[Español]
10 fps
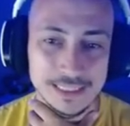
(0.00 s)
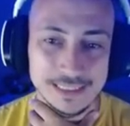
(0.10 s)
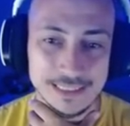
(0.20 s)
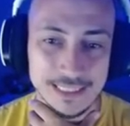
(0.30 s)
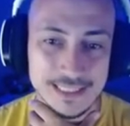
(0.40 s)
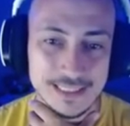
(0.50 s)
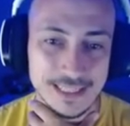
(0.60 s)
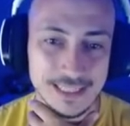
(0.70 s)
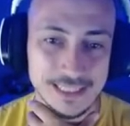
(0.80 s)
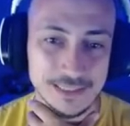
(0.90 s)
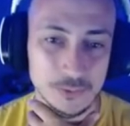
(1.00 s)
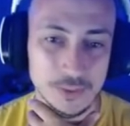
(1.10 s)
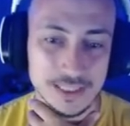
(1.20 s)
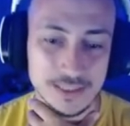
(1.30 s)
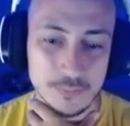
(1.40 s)
Tres
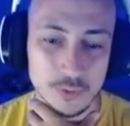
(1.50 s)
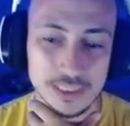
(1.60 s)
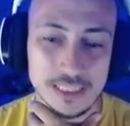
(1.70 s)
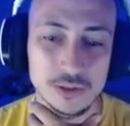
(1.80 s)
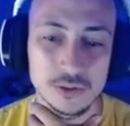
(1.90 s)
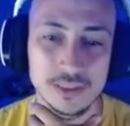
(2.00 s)
criaturas. Por tanto,